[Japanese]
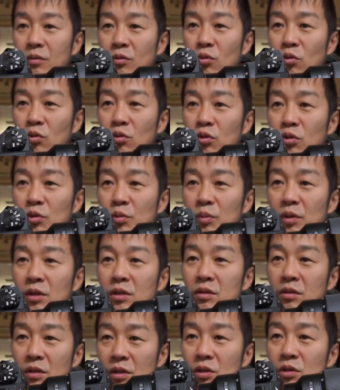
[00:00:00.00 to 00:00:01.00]
この組み合わ
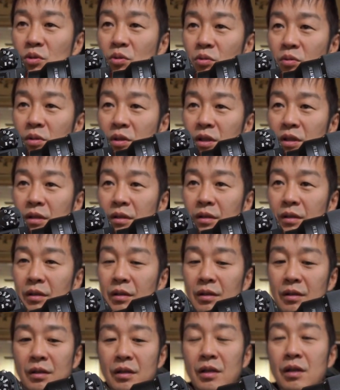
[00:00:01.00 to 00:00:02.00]
せに非常に
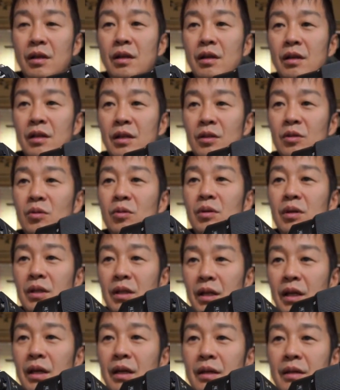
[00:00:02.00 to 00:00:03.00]
綺麗に撮れ
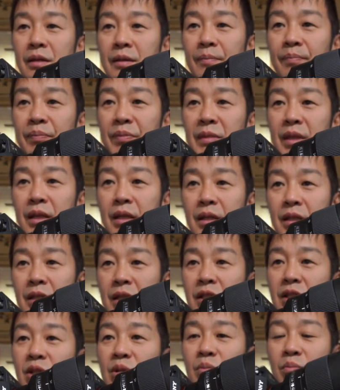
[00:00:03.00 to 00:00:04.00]
て
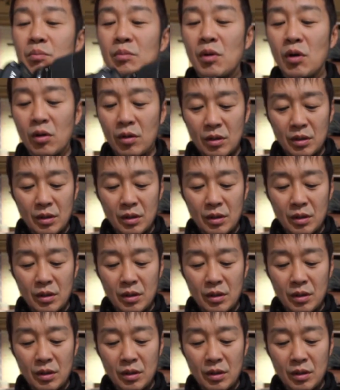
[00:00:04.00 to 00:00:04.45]
写真も